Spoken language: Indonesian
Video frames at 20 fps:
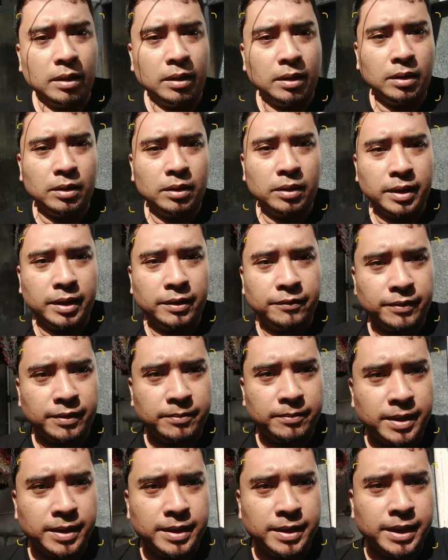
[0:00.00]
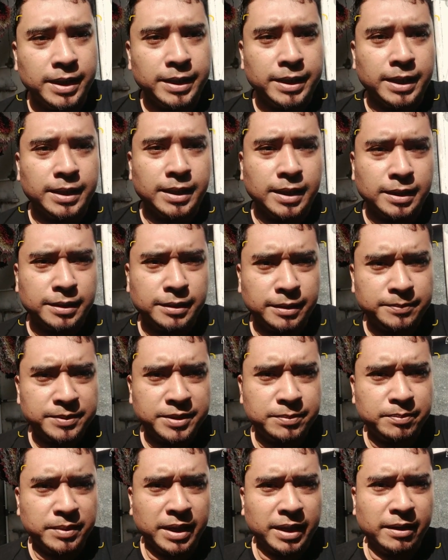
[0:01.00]
Oke, okay, everybody, ini adalah
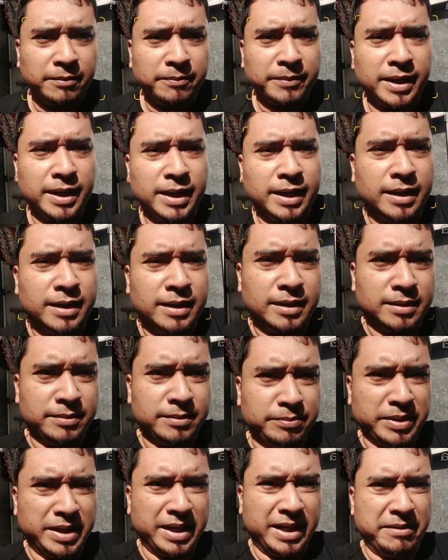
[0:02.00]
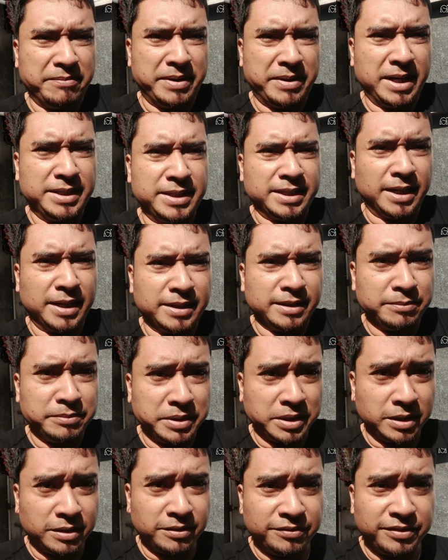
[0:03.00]
tips bagaimana bagaimana caranya
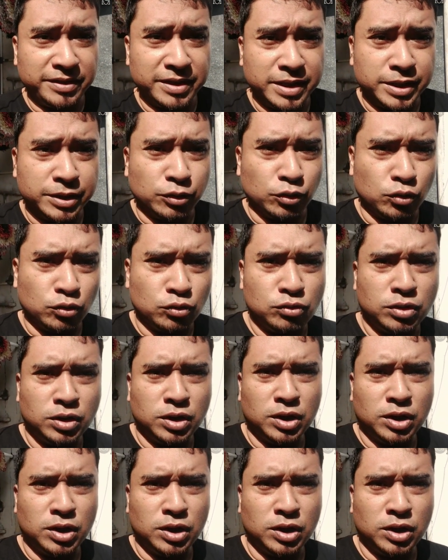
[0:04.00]
bikin video